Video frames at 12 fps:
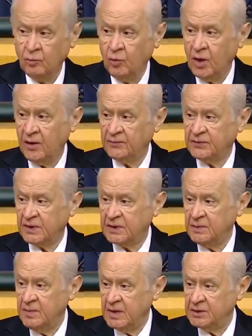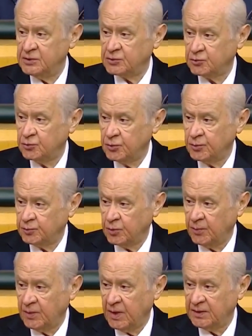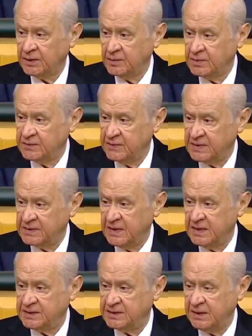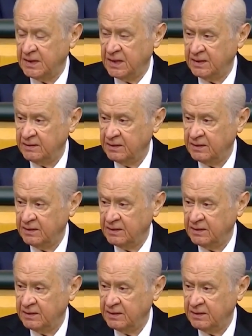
bu haftaki meclis grup toplantımız vesilesiyle